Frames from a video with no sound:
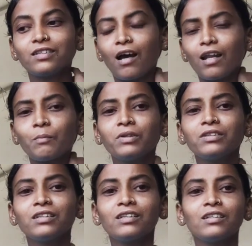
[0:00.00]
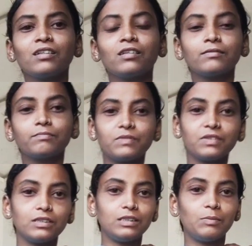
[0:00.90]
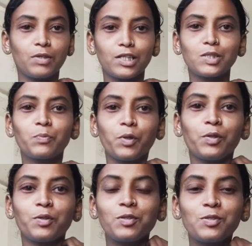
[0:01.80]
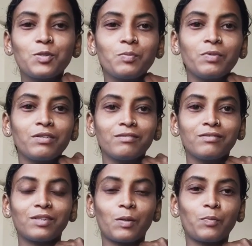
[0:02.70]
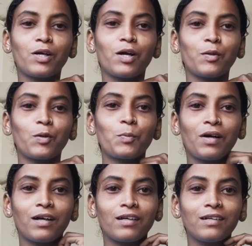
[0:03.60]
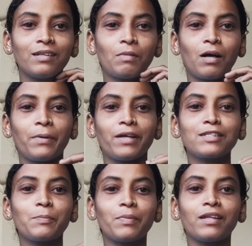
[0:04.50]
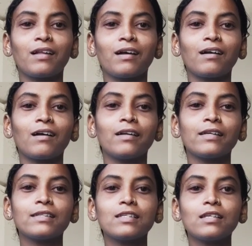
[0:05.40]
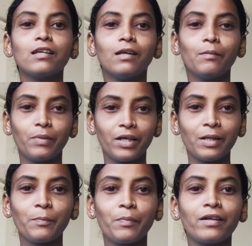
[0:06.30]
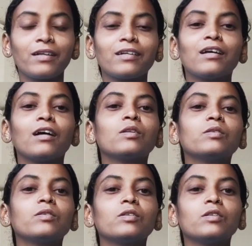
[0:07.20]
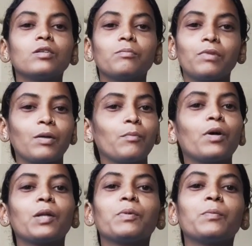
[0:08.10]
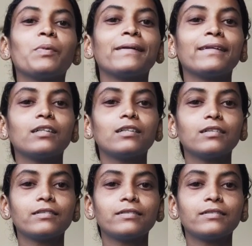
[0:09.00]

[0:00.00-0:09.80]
చాలామందిని మర్చిపోయి ఉండొచ్చు మీరు తప్పుగా అనుకోమాకండి మా పేరు చెప్పలేదు అక్క అనేసి పేరు ఇంపార్టెంట్ కాదు అభిమానం ఇంపార్టెంట్